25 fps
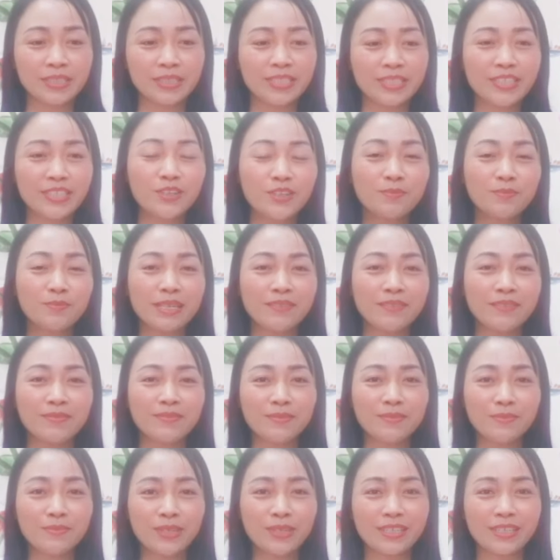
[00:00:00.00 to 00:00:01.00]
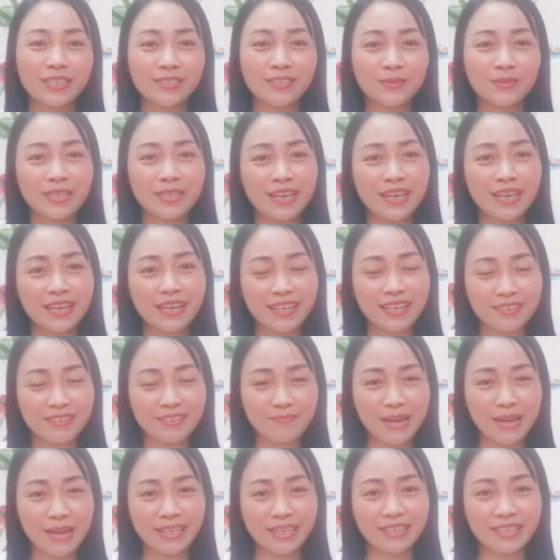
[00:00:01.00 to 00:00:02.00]
Thế thì hôm nay với một cái chủ đề
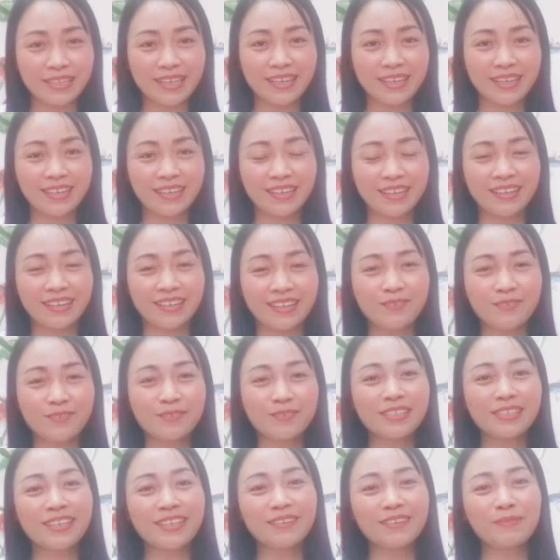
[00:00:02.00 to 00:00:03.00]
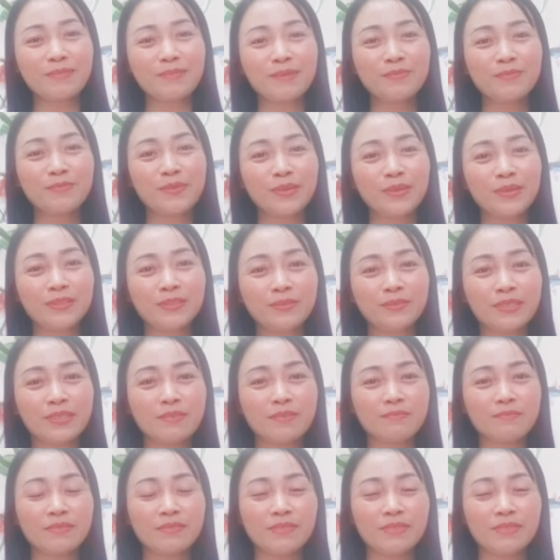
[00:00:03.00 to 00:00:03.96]
các bạn à, cũng rất là mong muốn đúng không?